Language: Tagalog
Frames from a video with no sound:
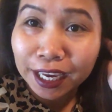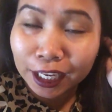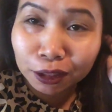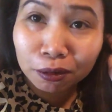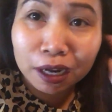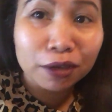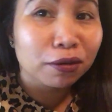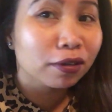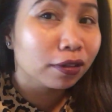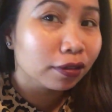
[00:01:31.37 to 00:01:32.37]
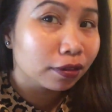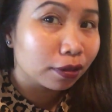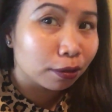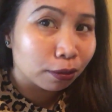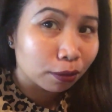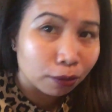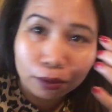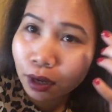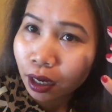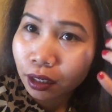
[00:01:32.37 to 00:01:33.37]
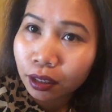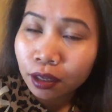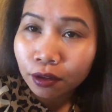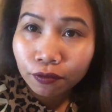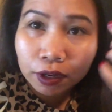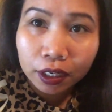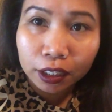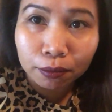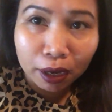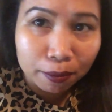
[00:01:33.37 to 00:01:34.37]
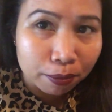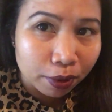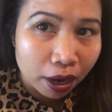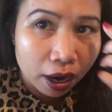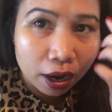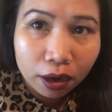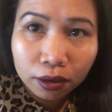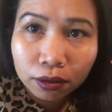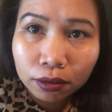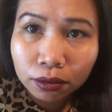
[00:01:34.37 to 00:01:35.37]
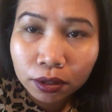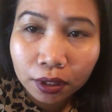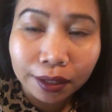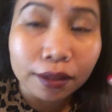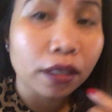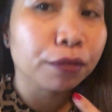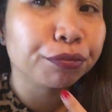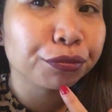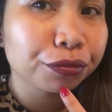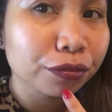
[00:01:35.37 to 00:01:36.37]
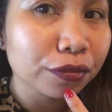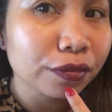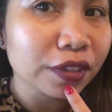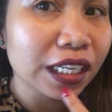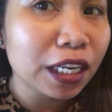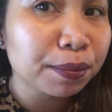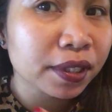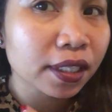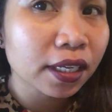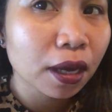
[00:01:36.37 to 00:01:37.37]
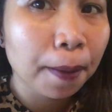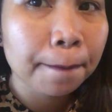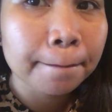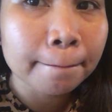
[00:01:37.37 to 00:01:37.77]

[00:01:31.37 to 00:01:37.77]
Ito lang yung look ko. I fill in my brows and then lipstick.